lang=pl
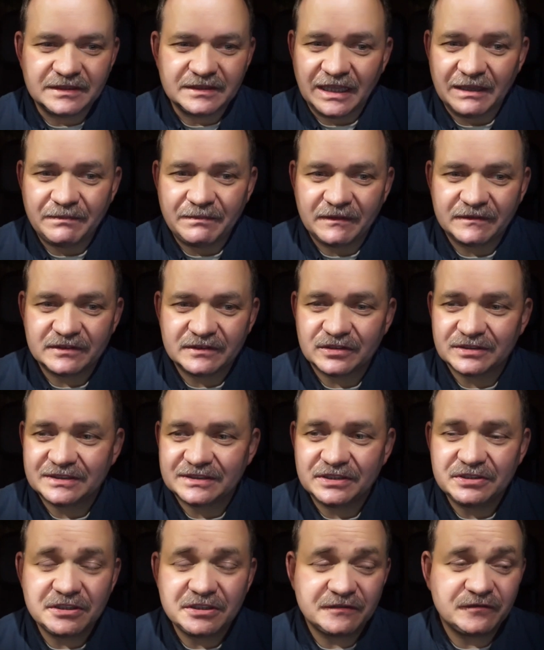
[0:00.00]
najpierw to
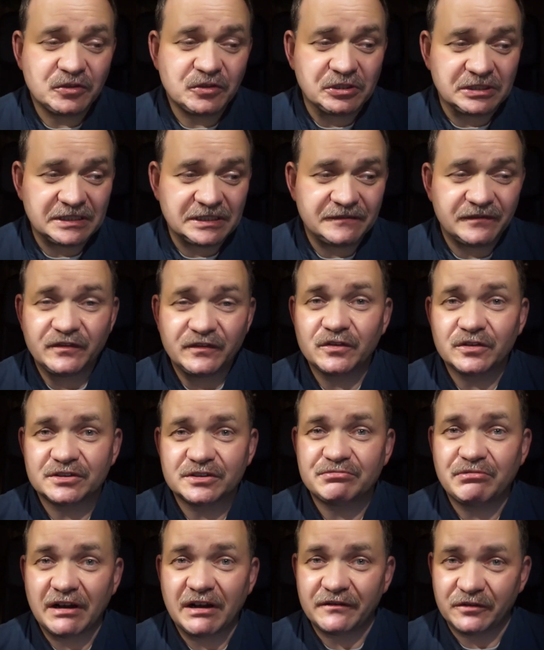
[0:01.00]
zdjęcie jest wykonane we
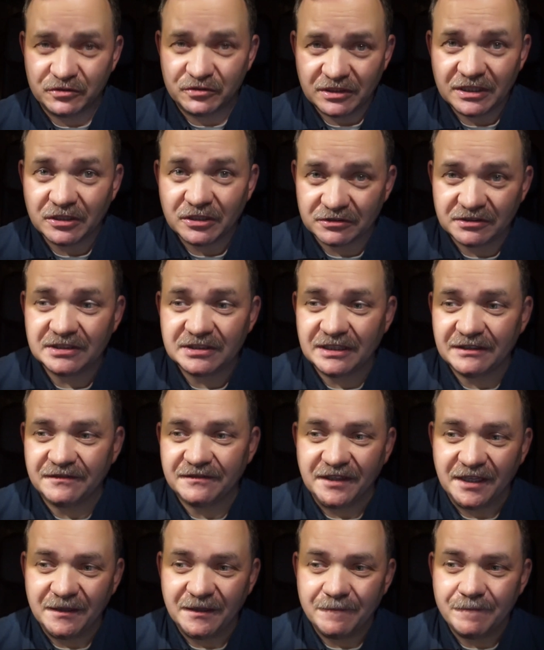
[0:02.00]
Wrocławiu, tylko tyle
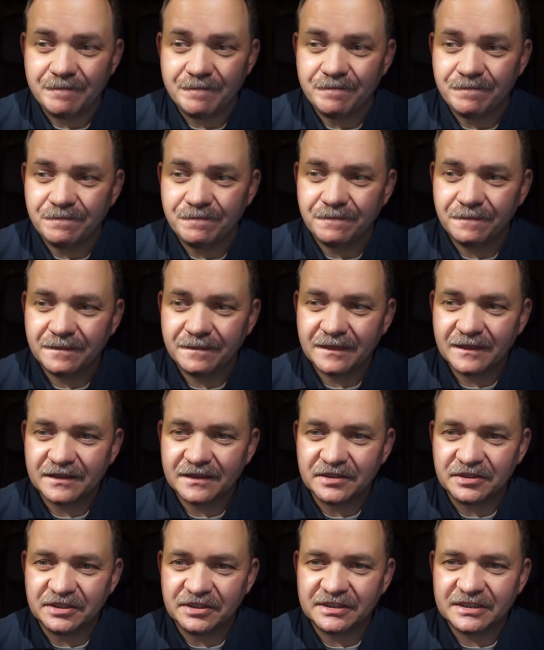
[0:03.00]
wiem.
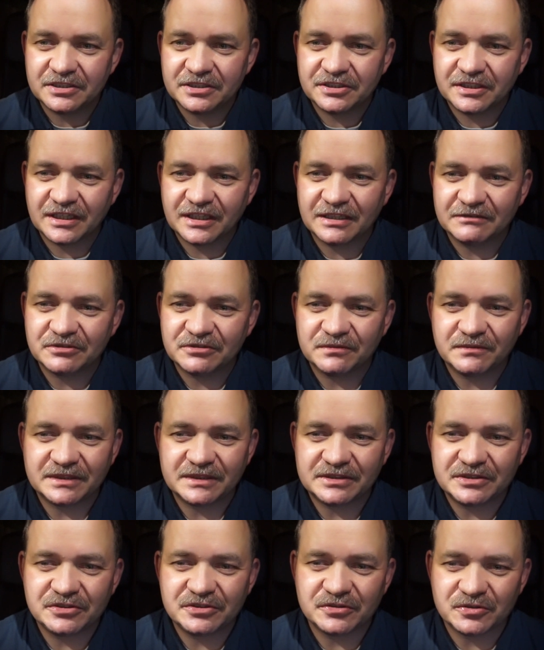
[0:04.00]
I, i też tak
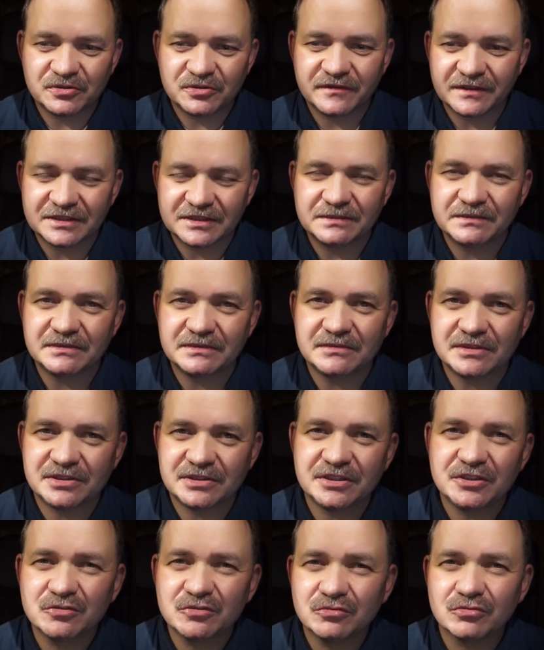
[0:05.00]
automatycznie człowiek sobie
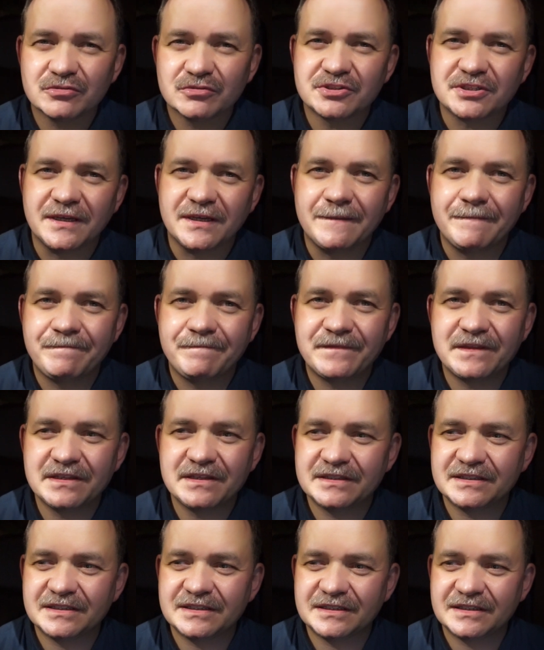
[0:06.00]
myśli, kurczę,
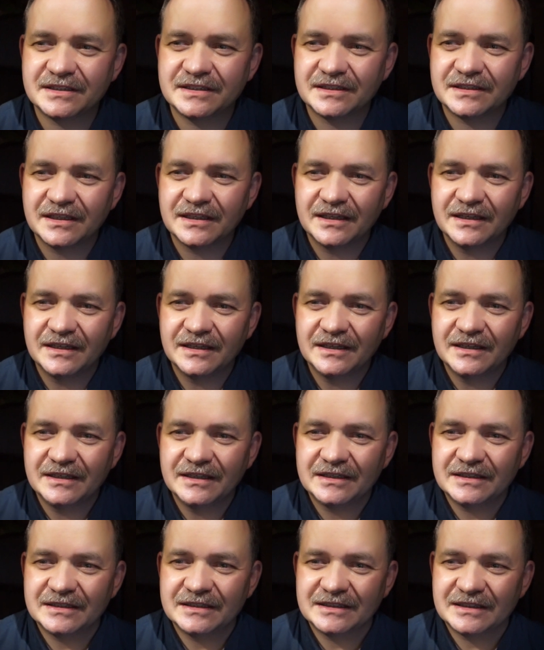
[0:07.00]
ty,
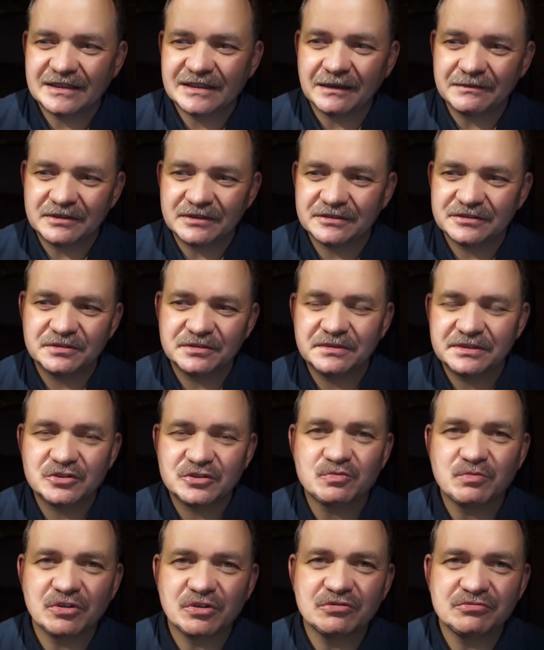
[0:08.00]
tamte osoby
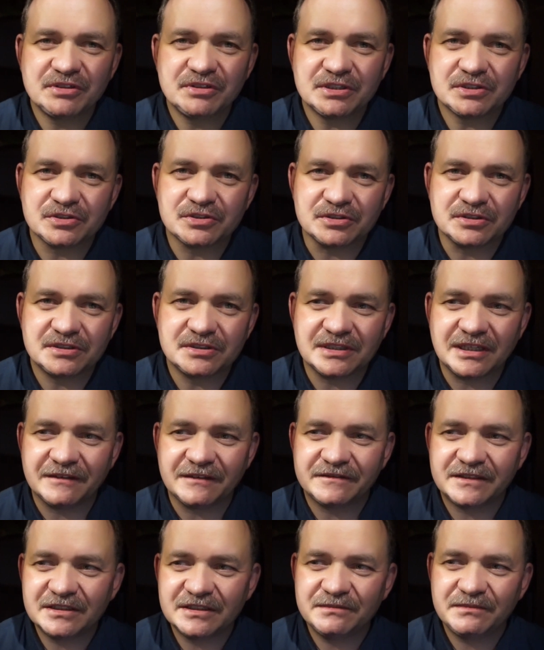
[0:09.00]
też mogą nie żyć,
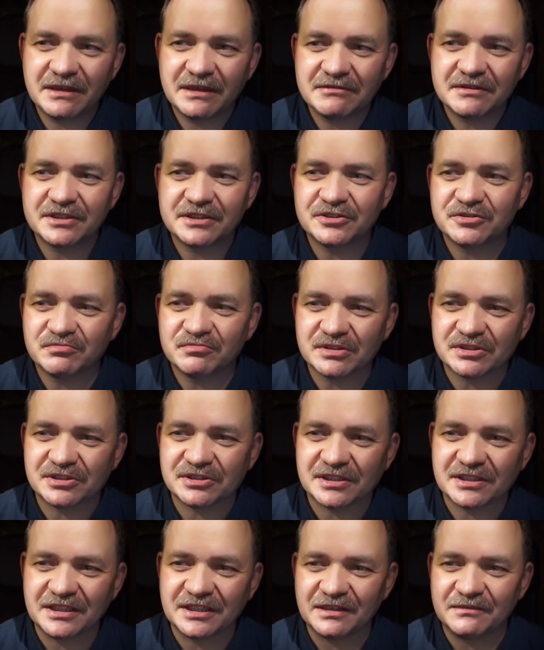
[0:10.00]
a wtedy miały jakieś
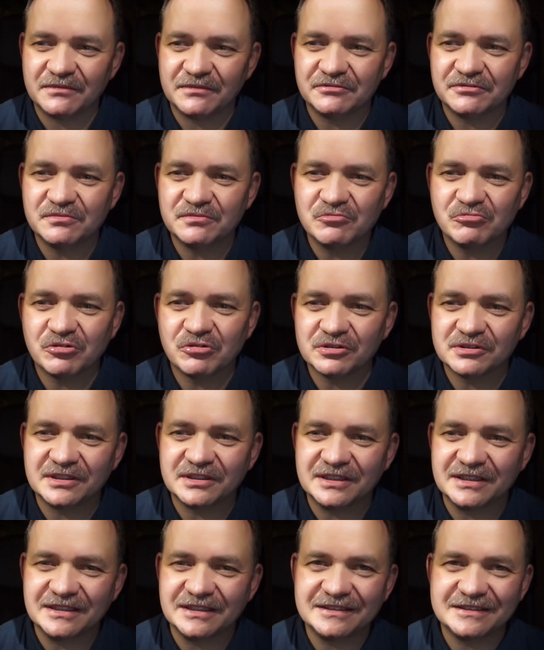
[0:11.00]
marzenia, były
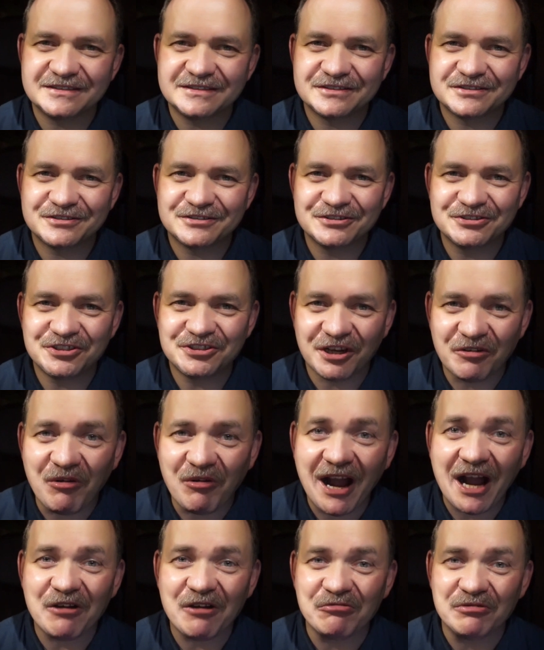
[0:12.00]
młode,
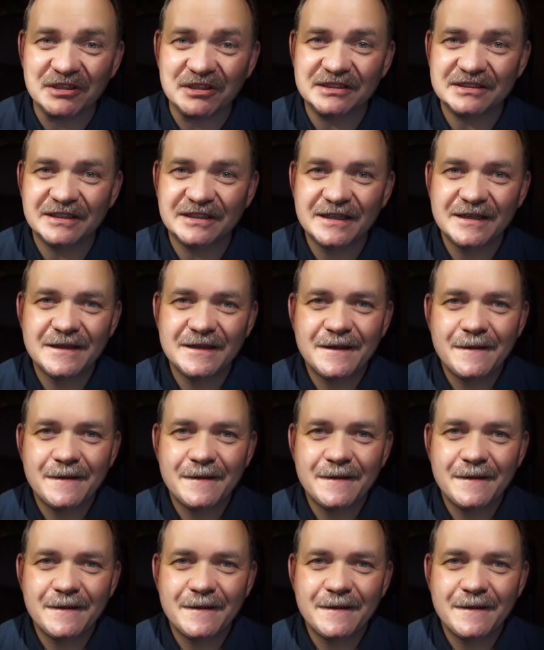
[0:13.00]
działały,